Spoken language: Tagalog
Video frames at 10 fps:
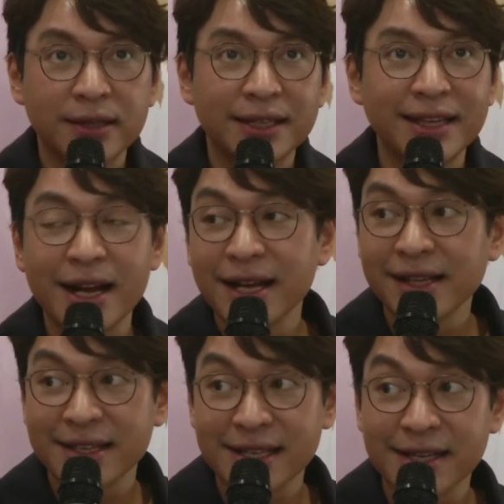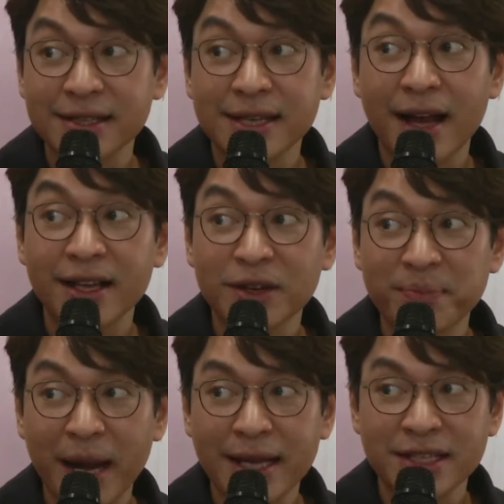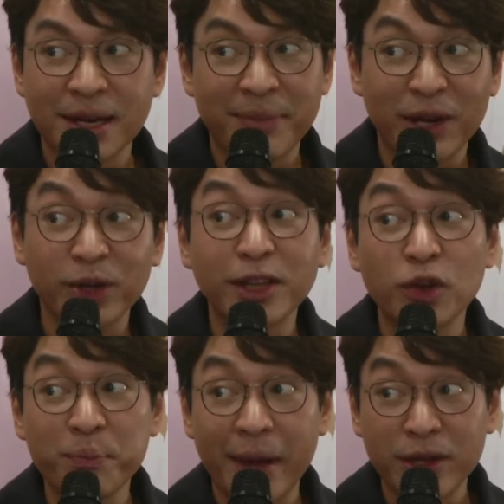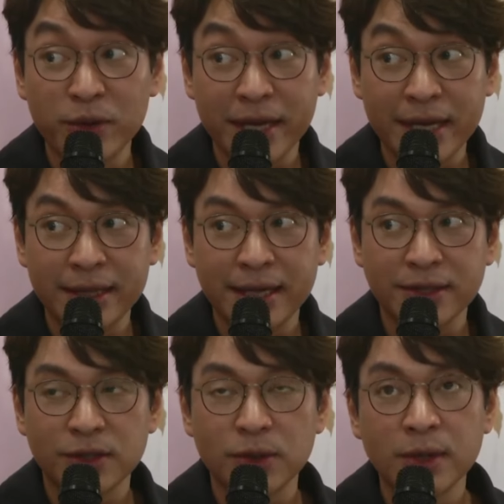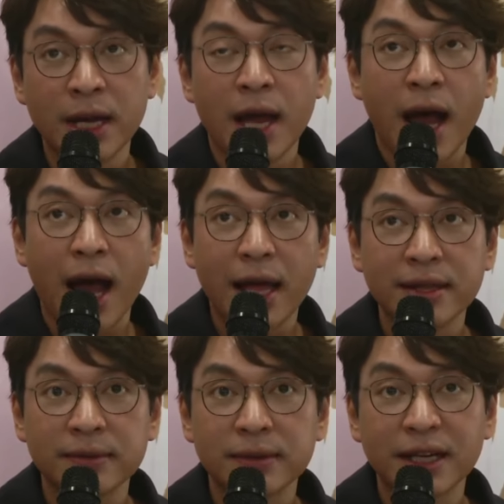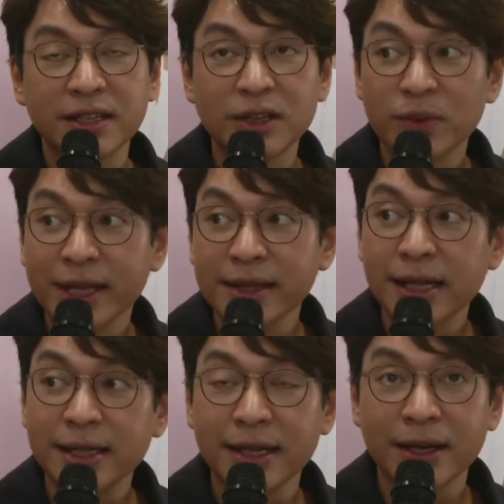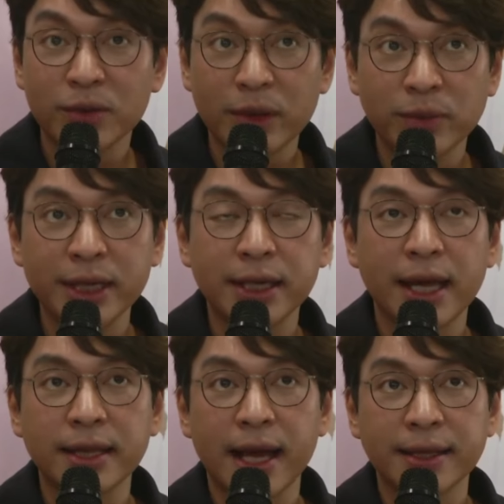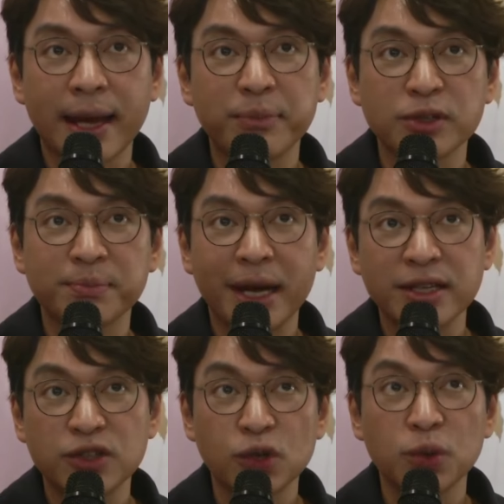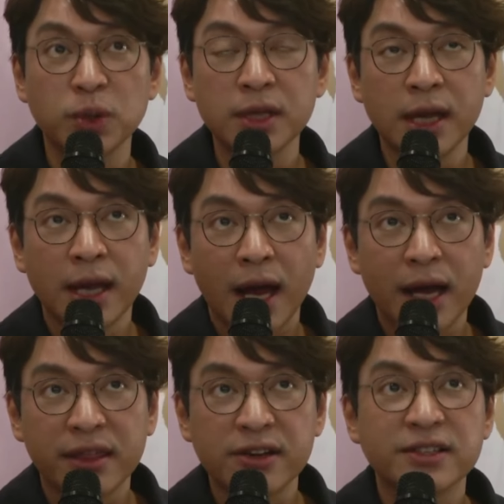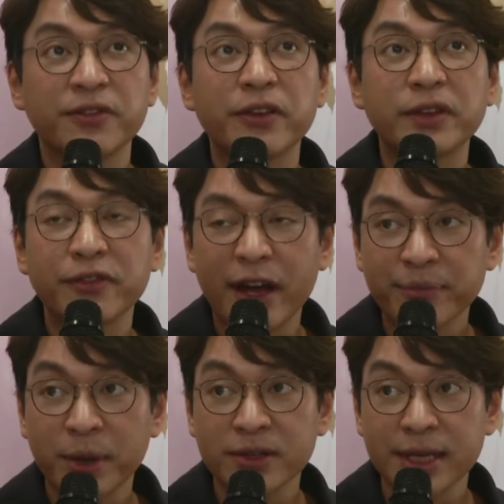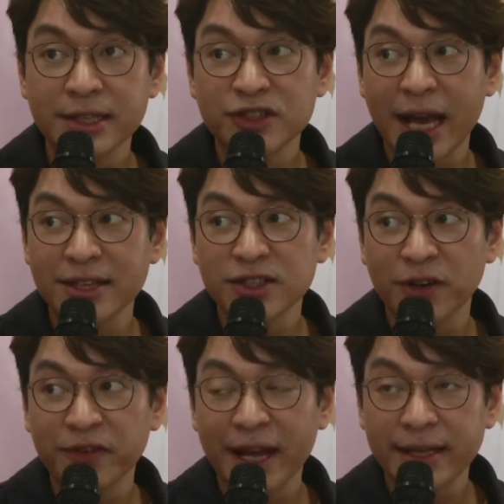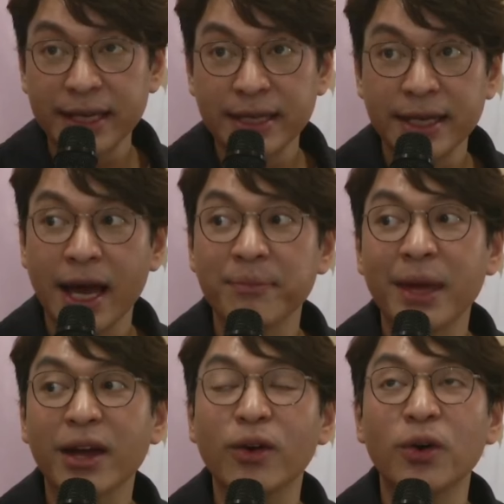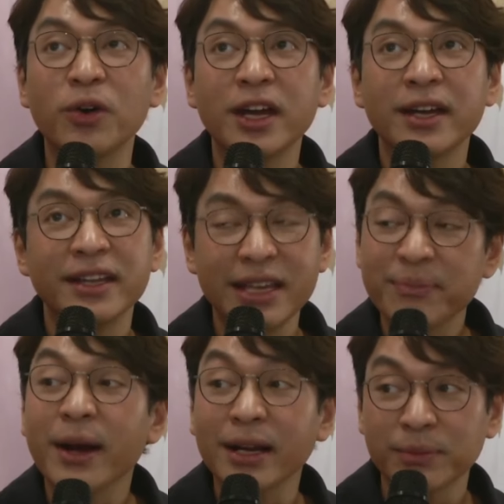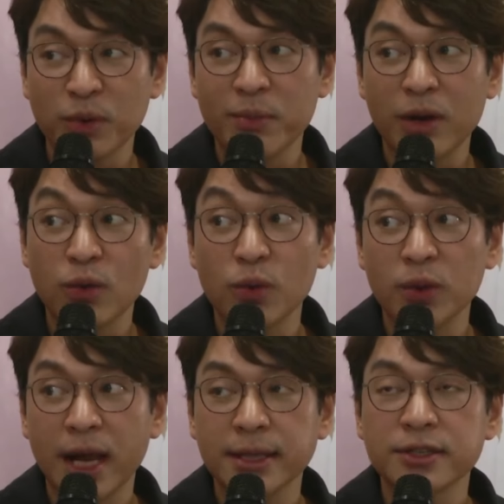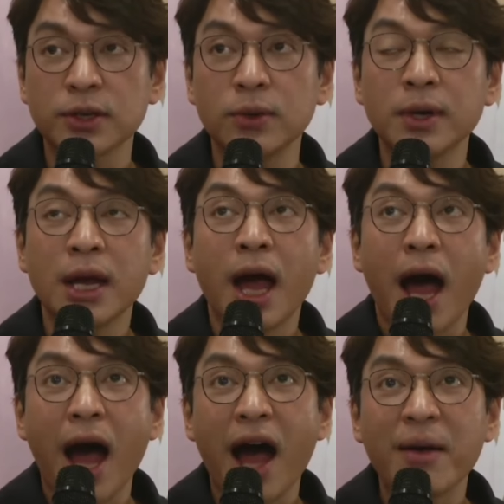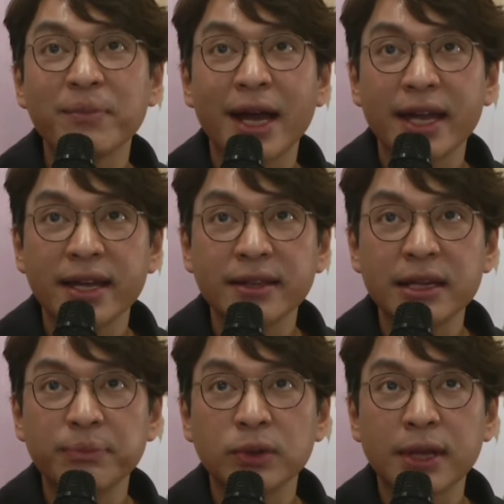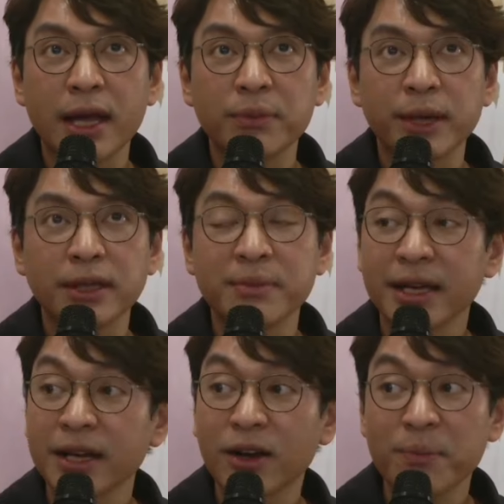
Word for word: tinanggal na sa saksakan yung plancha pero nandun pa yung init. So, uh, nagdidwindle na, nagwi-weekend na, tapos by June, uh, there's a 55% chance of La Nina pero hindi pa rin po mag-uulan. So, um, kaya hindi po tayo pwede maging